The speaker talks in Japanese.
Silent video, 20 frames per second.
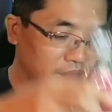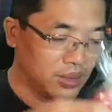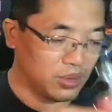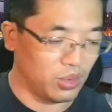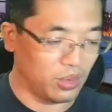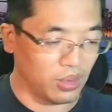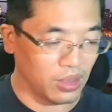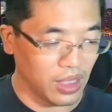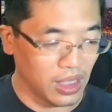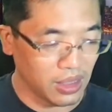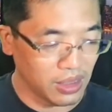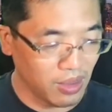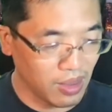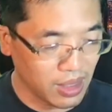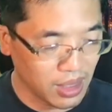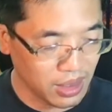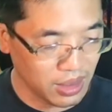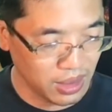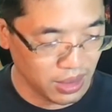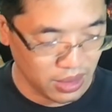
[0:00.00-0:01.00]
ちょっと原価わ
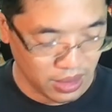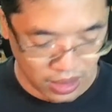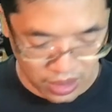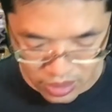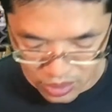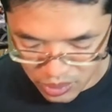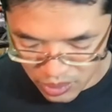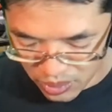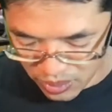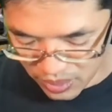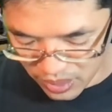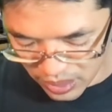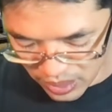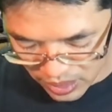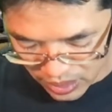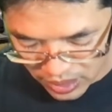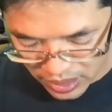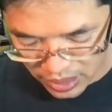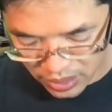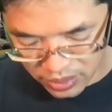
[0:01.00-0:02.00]
かんないんだけど、
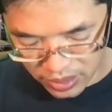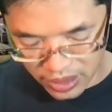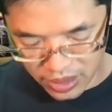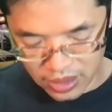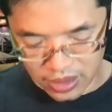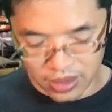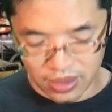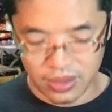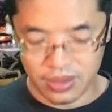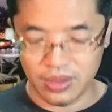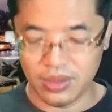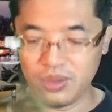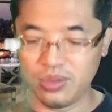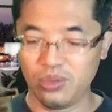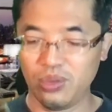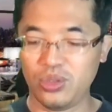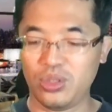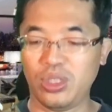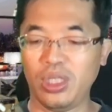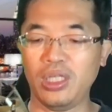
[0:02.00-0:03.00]
100円です。
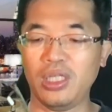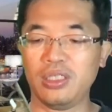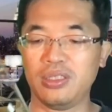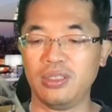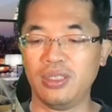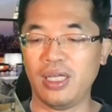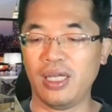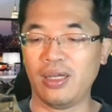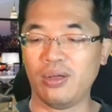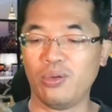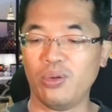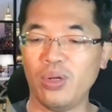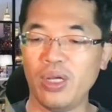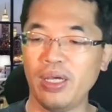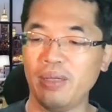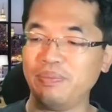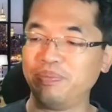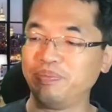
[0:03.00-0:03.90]
でですね、これ、